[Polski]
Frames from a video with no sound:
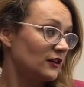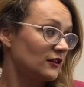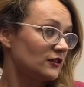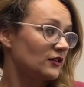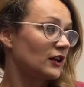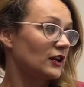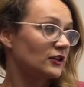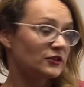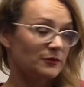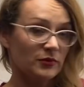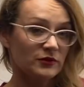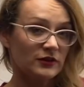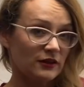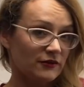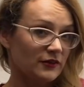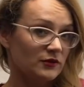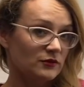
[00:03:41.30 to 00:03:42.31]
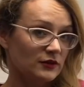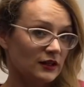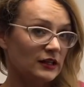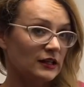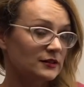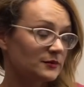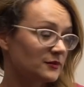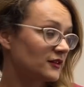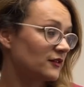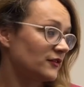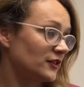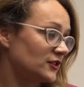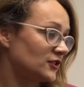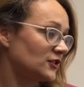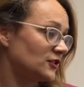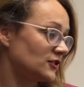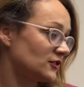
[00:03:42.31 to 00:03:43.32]
to ja się potrafię tutaj na tym
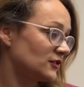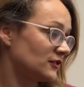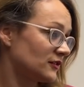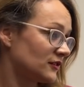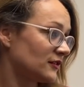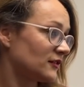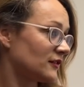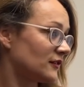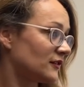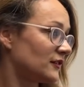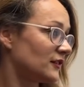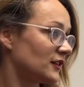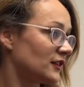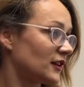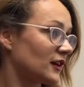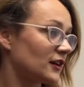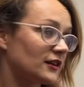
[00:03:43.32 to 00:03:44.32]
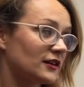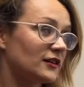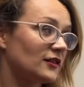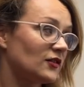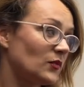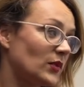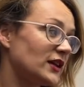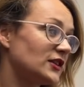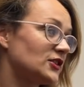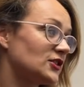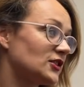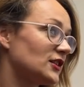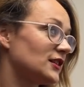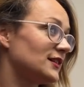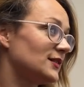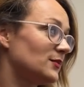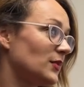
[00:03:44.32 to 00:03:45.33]
zawiesić. I tak
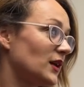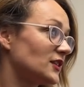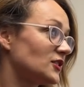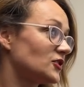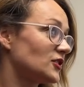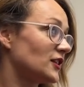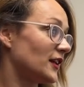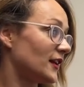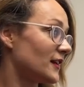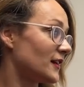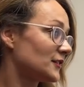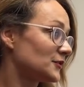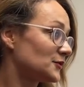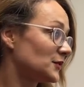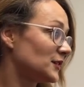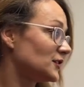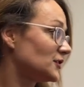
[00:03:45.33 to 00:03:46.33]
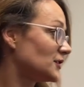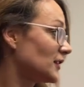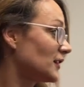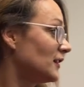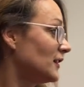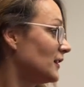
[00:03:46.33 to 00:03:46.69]
patrzę i patrzę, relaksuję się.